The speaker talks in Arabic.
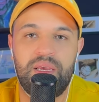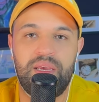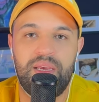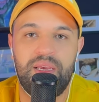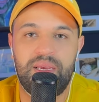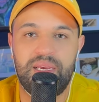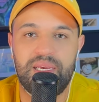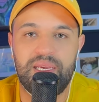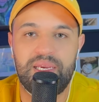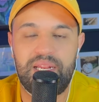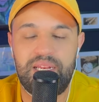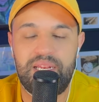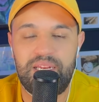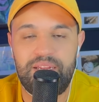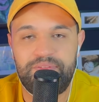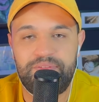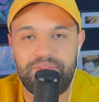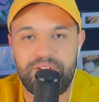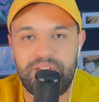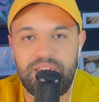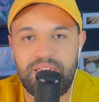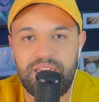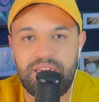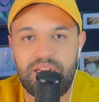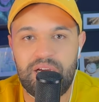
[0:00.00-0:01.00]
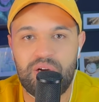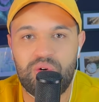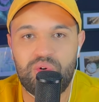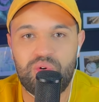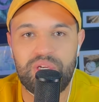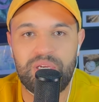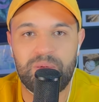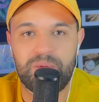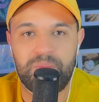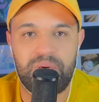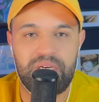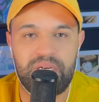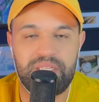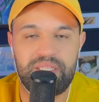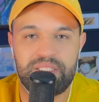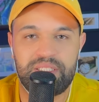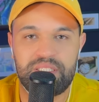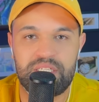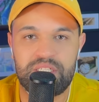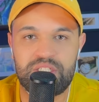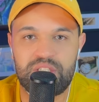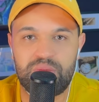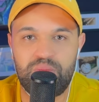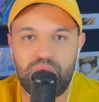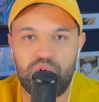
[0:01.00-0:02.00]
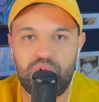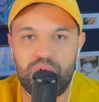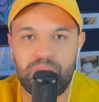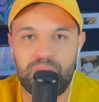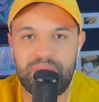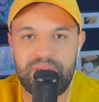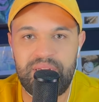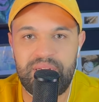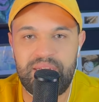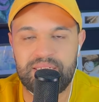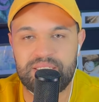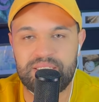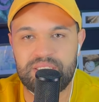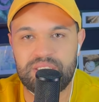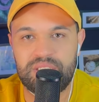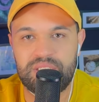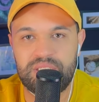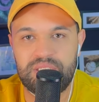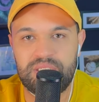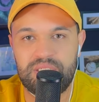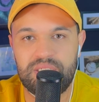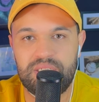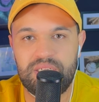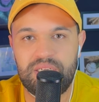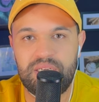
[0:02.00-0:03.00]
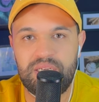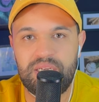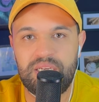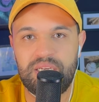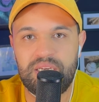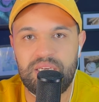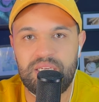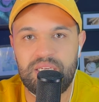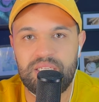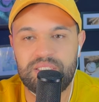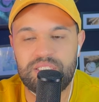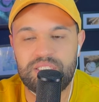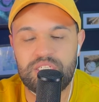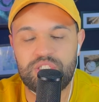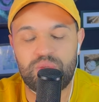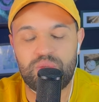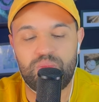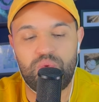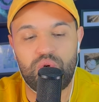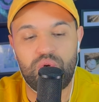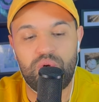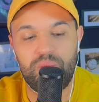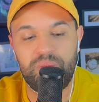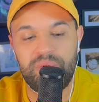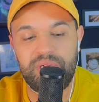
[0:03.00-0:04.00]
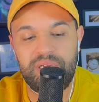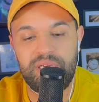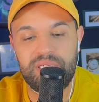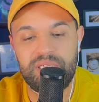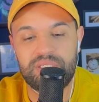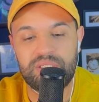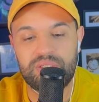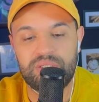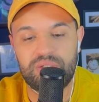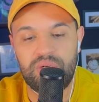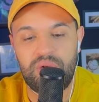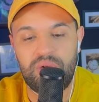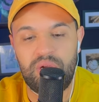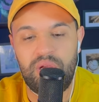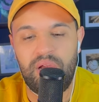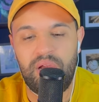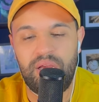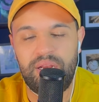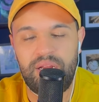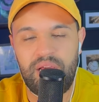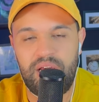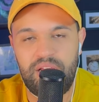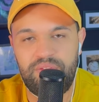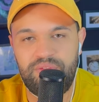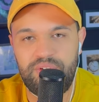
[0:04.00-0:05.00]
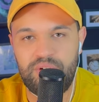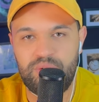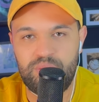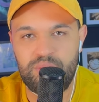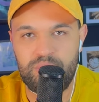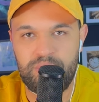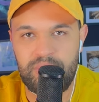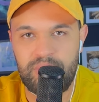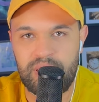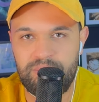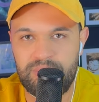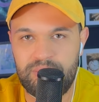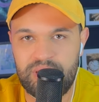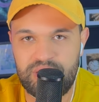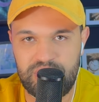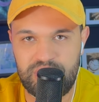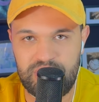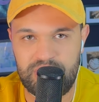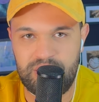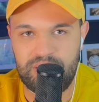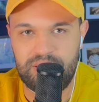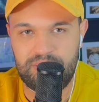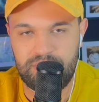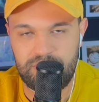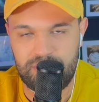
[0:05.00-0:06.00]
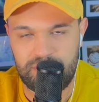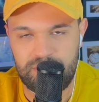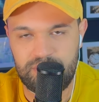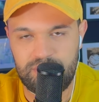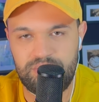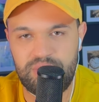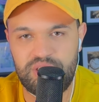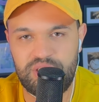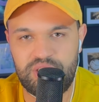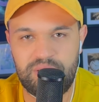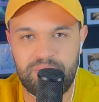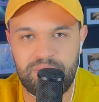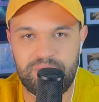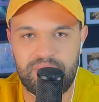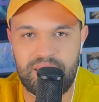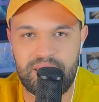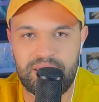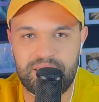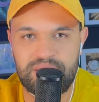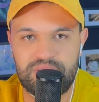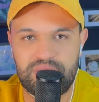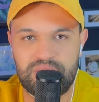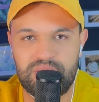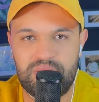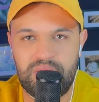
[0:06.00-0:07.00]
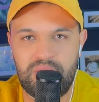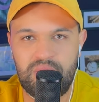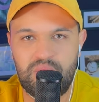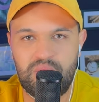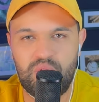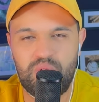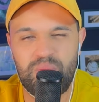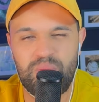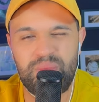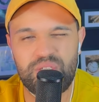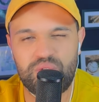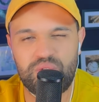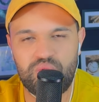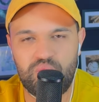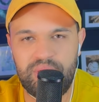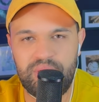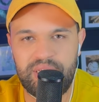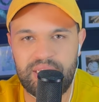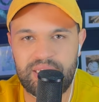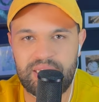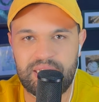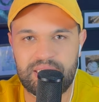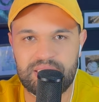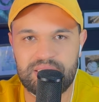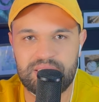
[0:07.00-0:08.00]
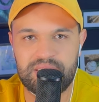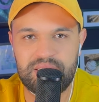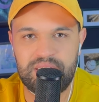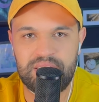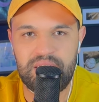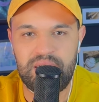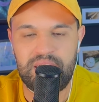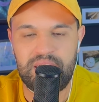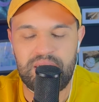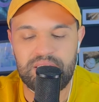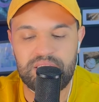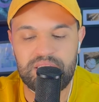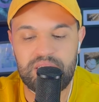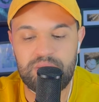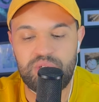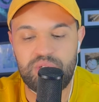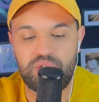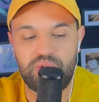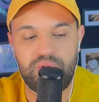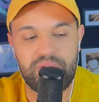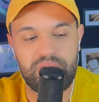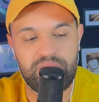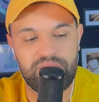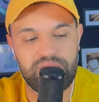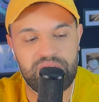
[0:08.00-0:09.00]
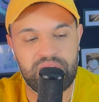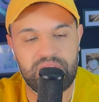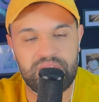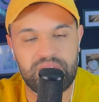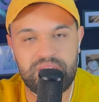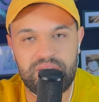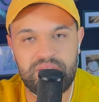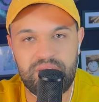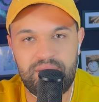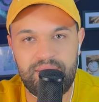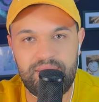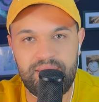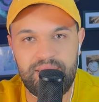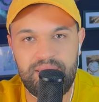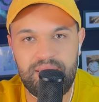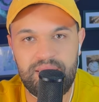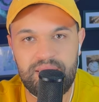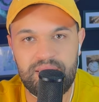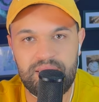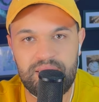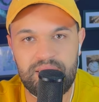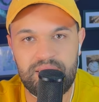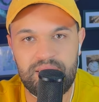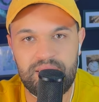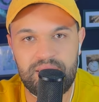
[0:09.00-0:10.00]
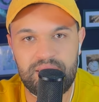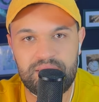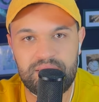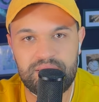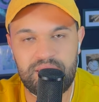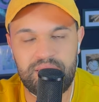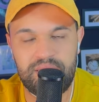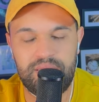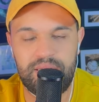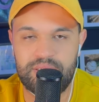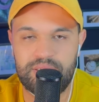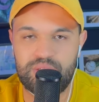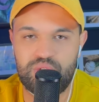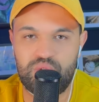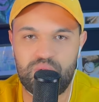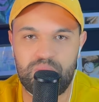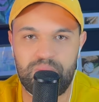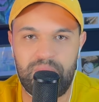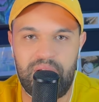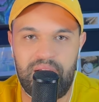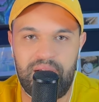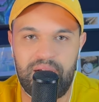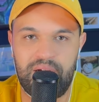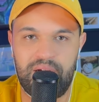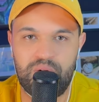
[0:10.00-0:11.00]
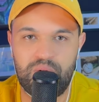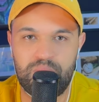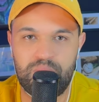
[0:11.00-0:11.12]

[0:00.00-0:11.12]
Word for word: قال لي في الليل اخويا بادر تنسمعوا البنات تنسمعوا البنات حنا عارفين هما راه ماشي ماشي بنات هما زوينات تنمشيو انا وداك الدري تنعسو معاهم